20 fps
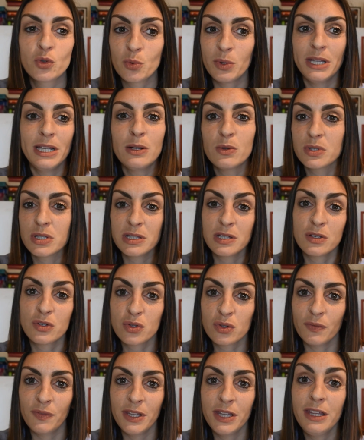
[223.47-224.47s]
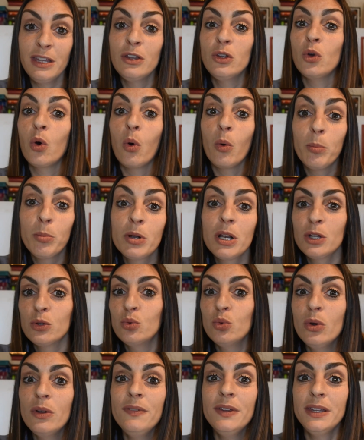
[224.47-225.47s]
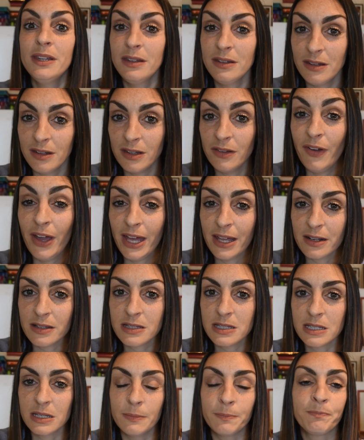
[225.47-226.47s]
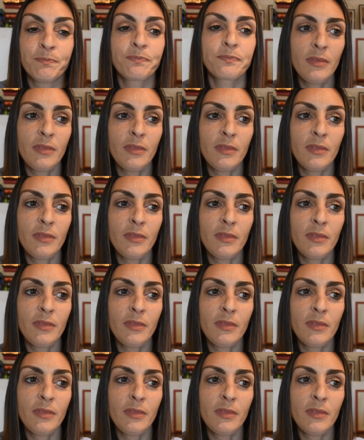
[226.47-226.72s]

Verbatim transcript: quindi lo stesso vitigno, oppure due vitigni diversi,